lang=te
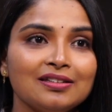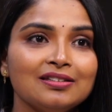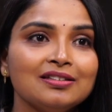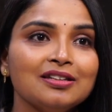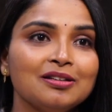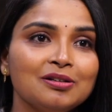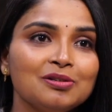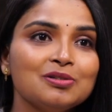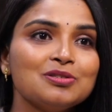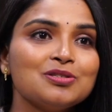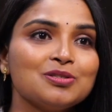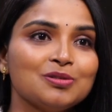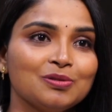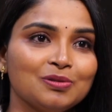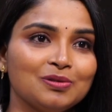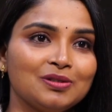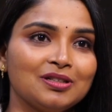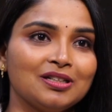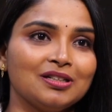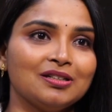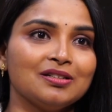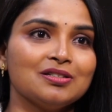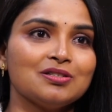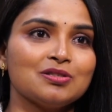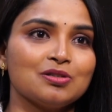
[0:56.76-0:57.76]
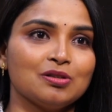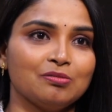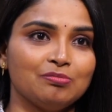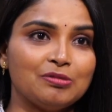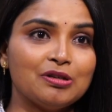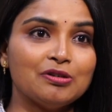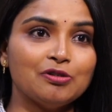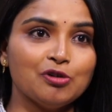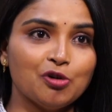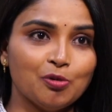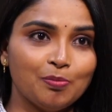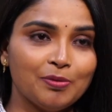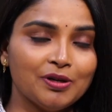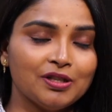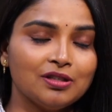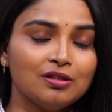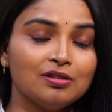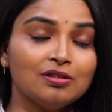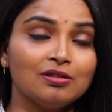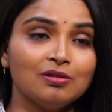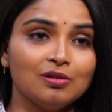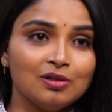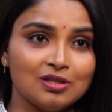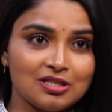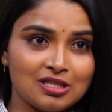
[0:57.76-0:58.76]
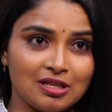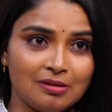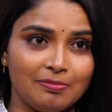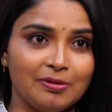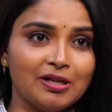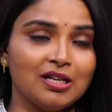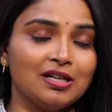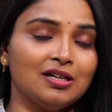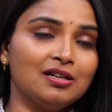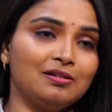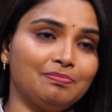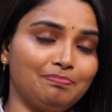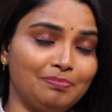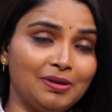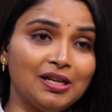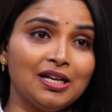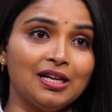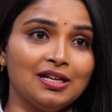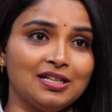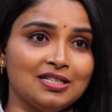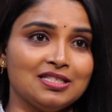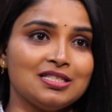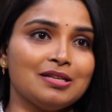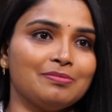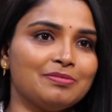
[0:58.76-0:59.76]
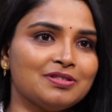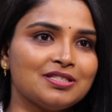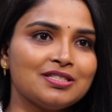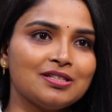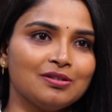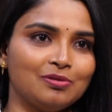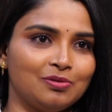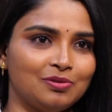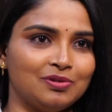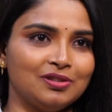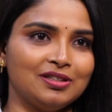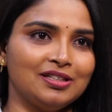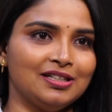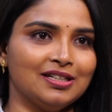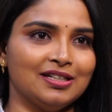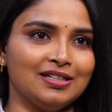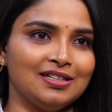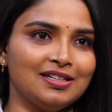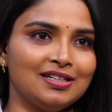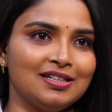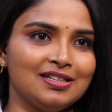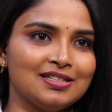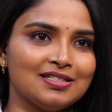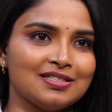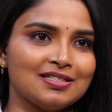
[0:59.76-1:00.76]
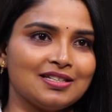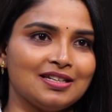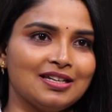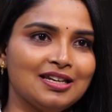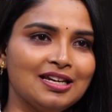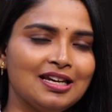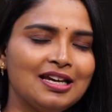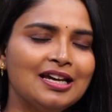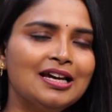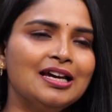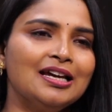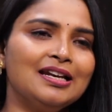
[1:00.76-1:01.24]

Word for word: తెలుస్తూ ఉంటాయి సో మీ hmm. ఊపిరితిత్తుల్లో సమన పలానా సమస్య ఉంది అనేసి hmm,